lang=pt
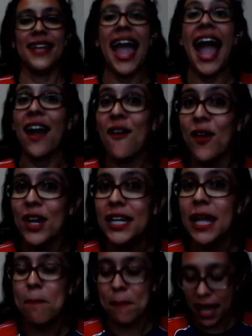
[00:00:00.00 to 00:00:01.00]
Agora,
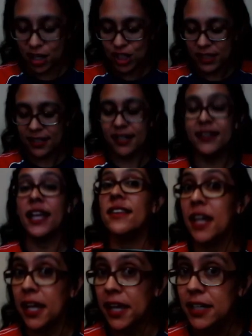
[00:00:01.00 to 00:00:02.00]
na página
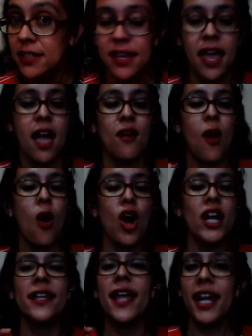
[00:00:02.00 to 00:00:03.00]
33,
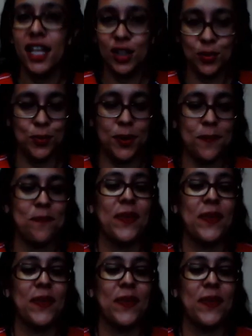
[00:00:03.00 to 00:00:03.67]
hora da leitura.